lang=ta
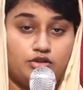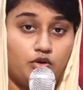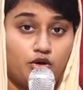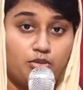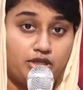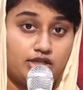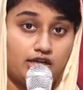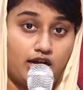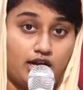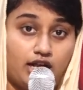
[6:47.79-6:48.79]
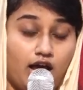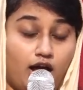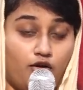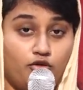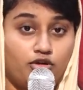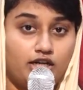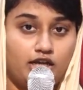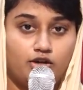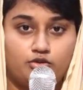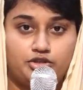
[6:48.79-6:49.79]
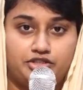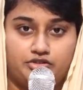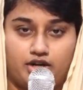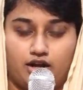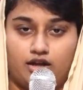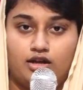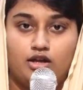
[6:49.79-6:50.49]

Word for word: யோக பேத்திருக்காங்களே அவங்களையே கூட்டிகிட்டு வராங்க